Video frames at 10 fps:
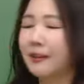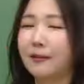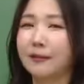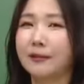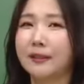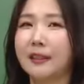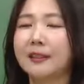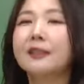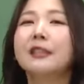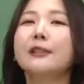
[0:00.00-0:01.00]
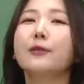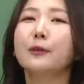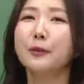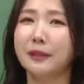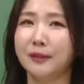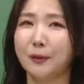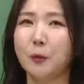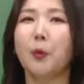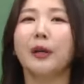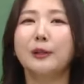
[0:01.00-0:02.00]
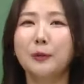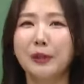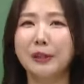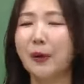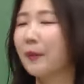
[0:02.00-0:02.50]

어, 이제 증진되고 있어, 좋아지고 있어